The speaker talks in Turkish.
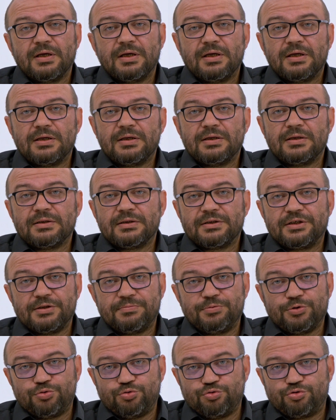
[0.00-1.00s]
e,
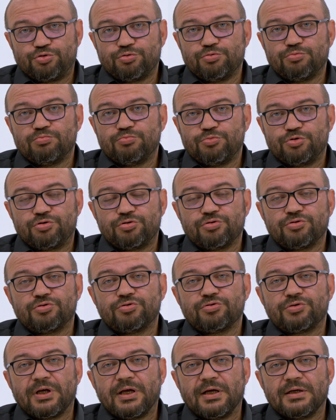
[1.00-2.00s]
gibi
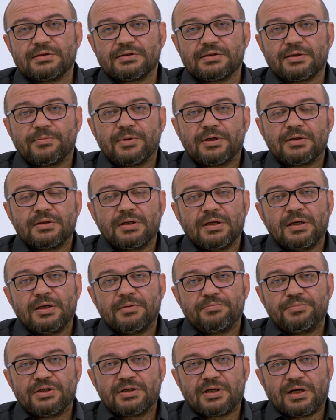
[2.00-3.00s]
düşünmüşüzdür her zaman.
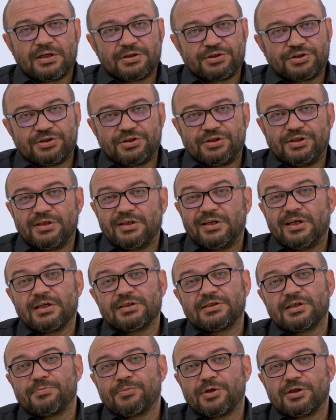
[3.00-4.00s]
Bir aşk şiiri
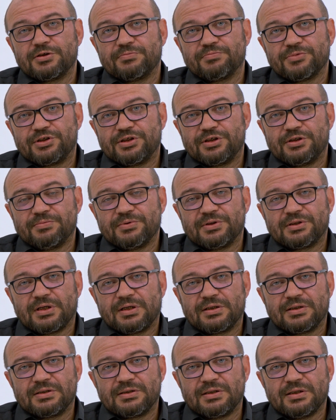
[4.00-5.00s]
yazamazmış gibi
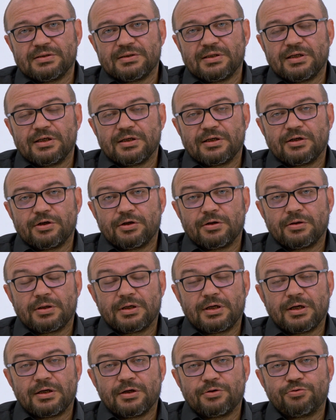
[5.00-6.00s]
sanki Sezai
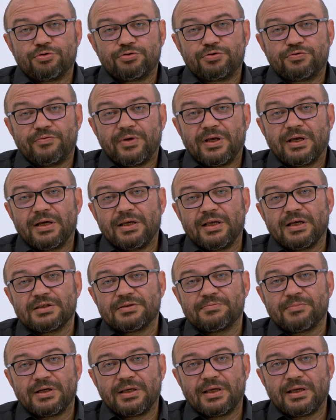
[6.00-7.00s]
Karakoç veya
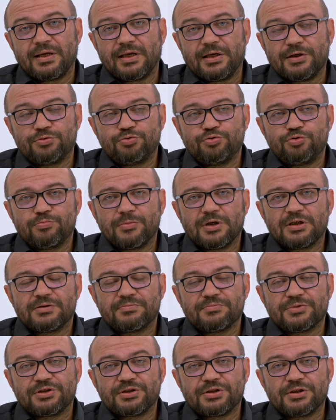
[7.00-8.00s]
yazma gereği
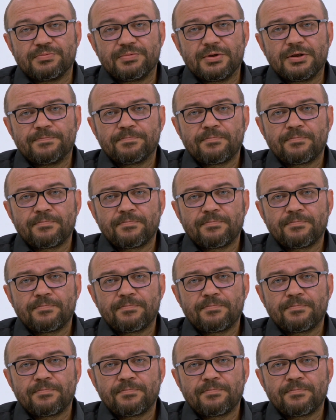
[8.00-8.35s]
duymazmış gibi.